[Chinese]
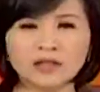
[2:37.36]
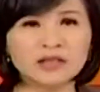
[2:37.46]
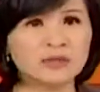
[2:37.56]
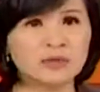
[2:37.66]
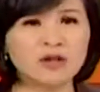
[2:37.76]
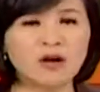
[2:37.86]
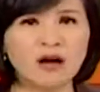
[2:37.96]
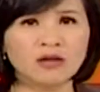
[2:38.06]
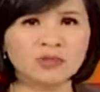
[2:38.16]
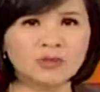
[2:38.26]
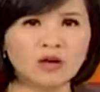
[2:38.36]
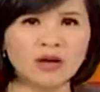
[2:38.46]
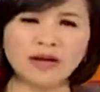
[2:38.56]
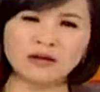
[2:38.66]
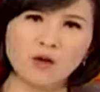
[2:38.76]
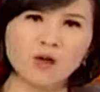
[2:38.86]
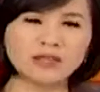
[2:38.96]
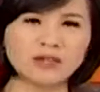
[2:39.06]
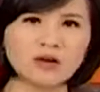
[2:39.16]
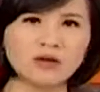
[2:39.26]
好，这是清明洞吼，清明洞的人讲
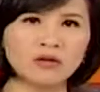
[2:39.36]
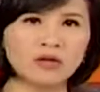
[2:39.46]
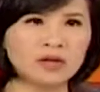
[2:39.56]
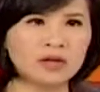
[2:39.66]
还是讲，